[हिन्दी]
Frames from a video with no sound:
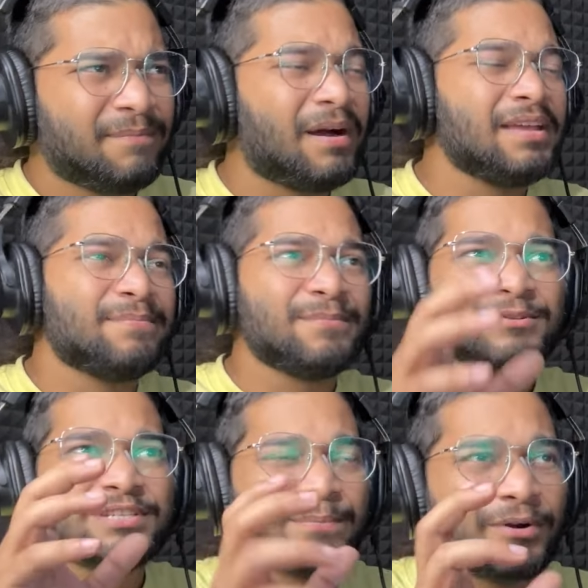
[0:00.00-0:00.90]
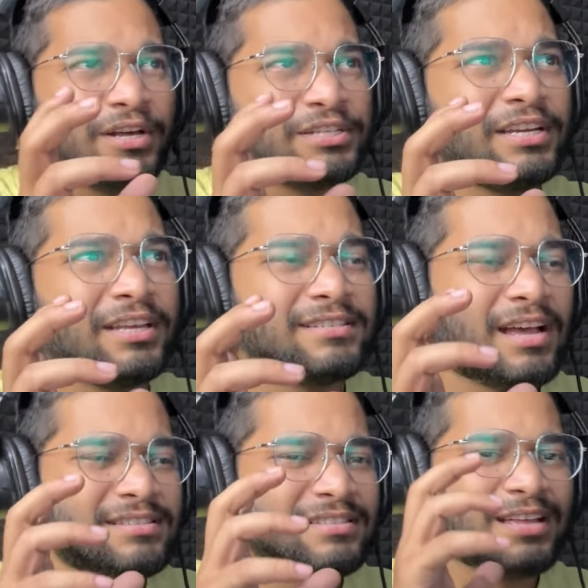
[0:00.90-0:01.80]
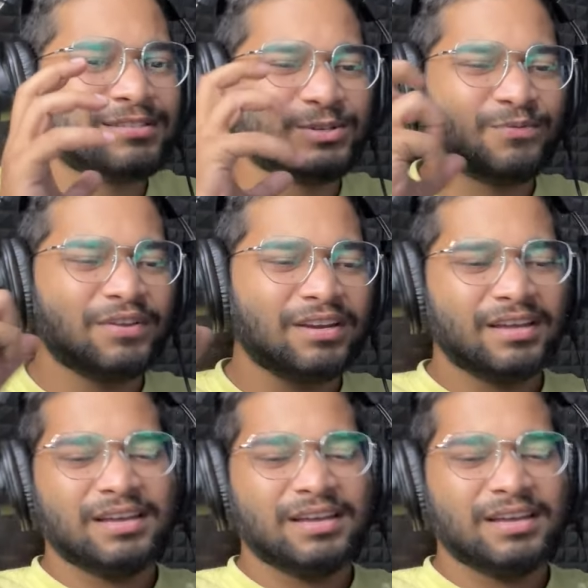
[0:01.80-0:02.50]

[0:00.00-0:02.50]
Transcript: भाई म्यूज़िक प्रोडक्शन के साथ साथ जो फिर